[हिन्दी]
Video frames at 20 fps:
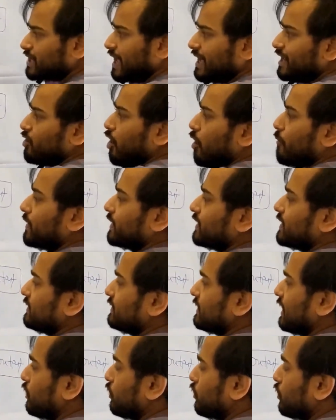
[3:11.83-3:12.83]
तो चाहे रॉ
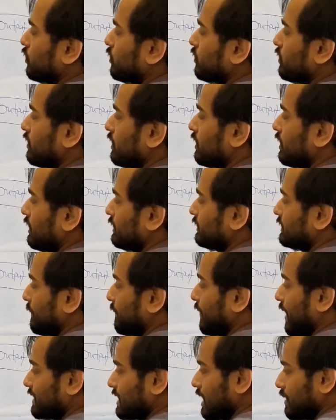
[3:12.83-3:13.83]
मटेरियल हो
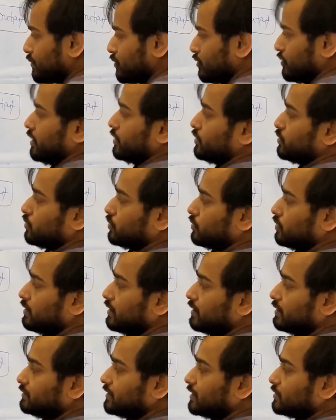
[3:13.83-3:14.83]
या फाइनल प्रोडक्ट
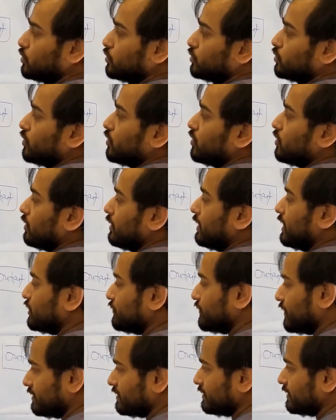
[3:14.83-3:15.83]
हो ये दोनों
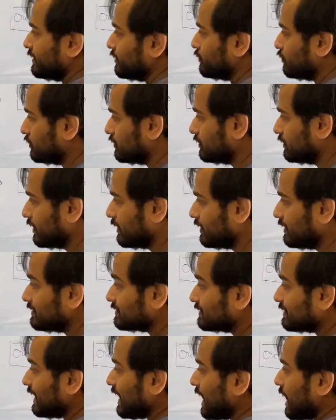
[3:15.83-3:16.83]
इन्वेंट्री ही होते
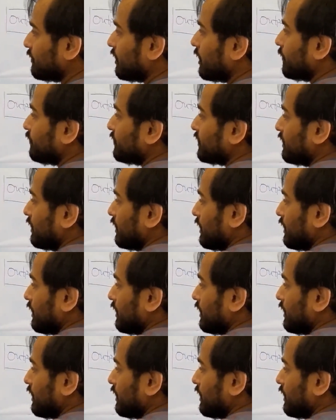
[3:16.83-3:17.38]
हैं इसके अलावा